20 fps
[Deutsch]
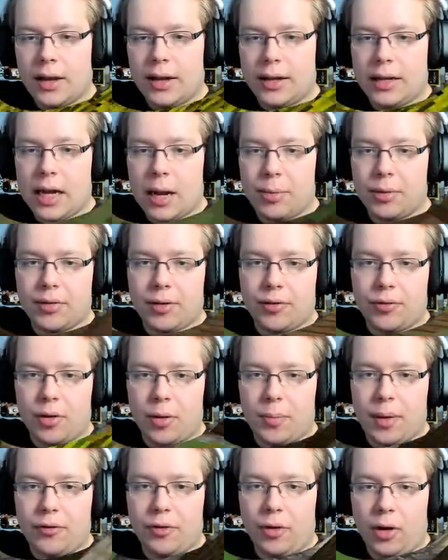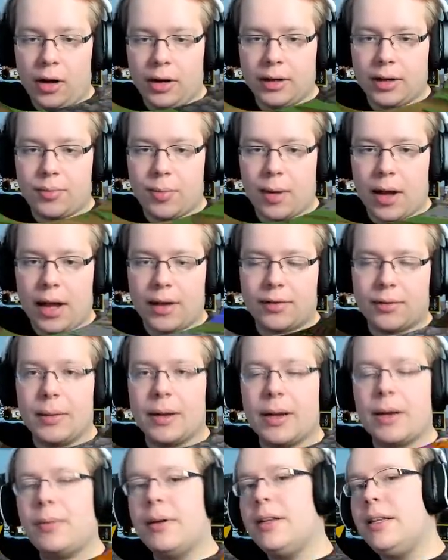ich habe zwar vor ein paar Folgen das bereits
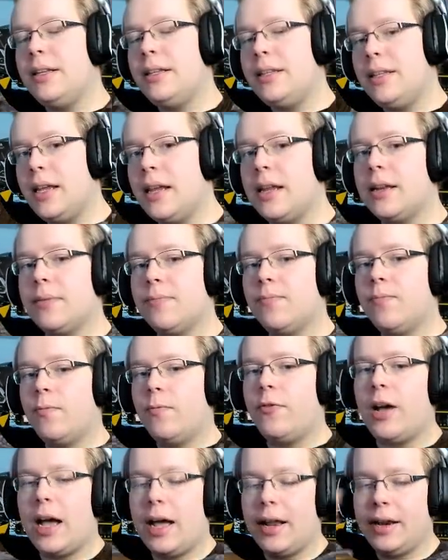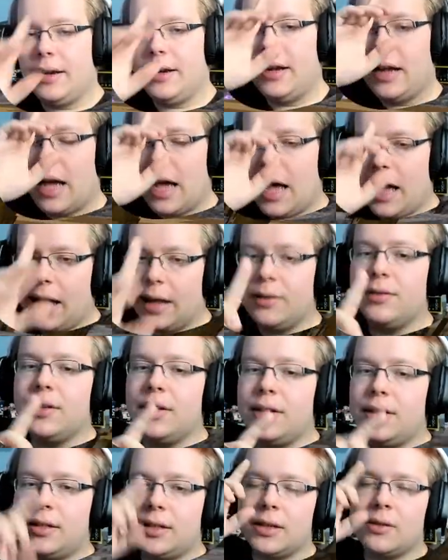gemacht, aber die Ideen waren an
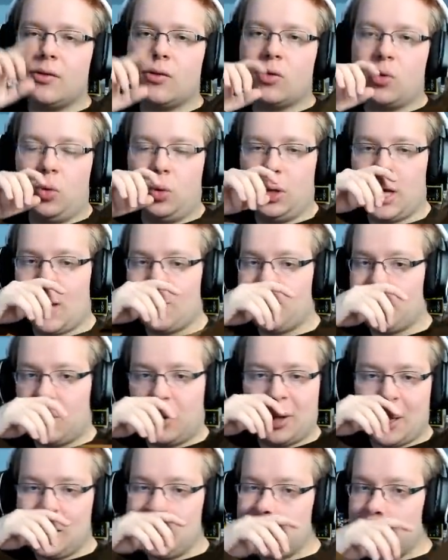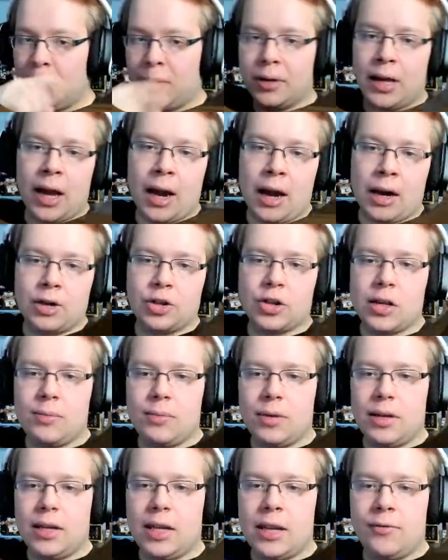sich ganz cool. Ihr habt ja unten in die Kommentare
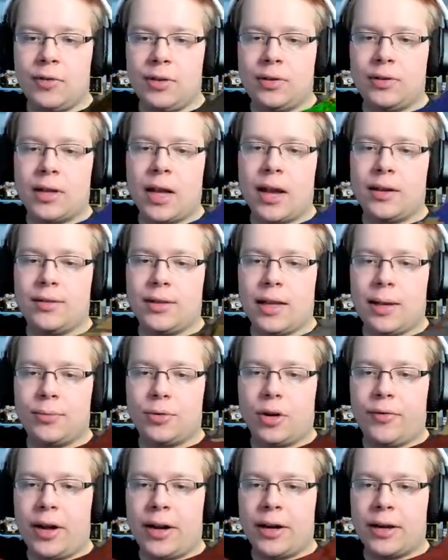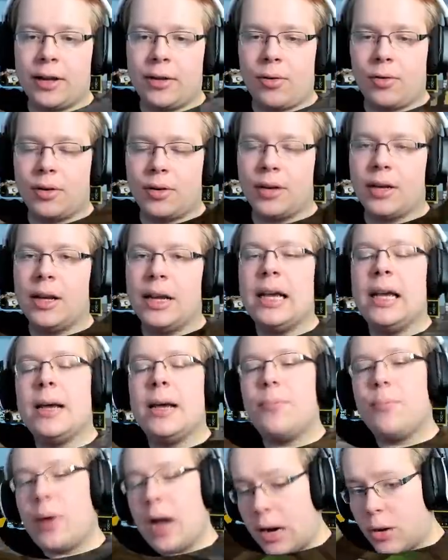geschrieben, Ideen, wie es Drachis Abenteuer weitergehen könnte.
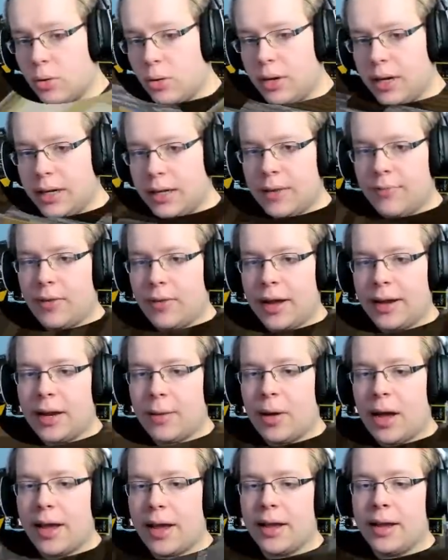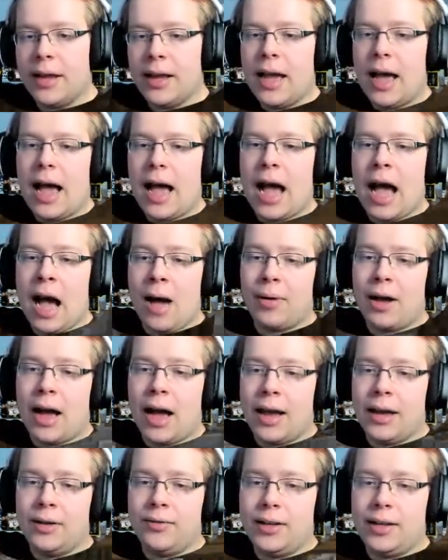Ein paar coole Ideen waren dabei,
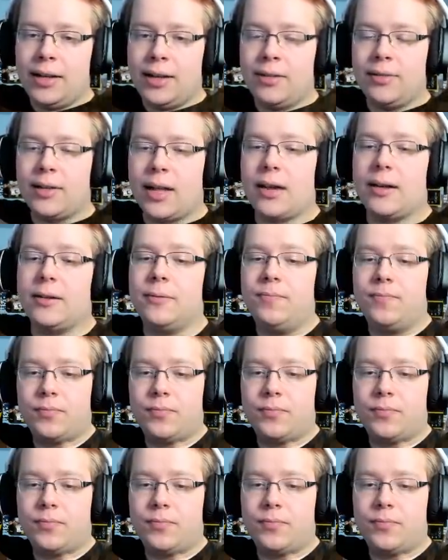aber eine wichtige Sache.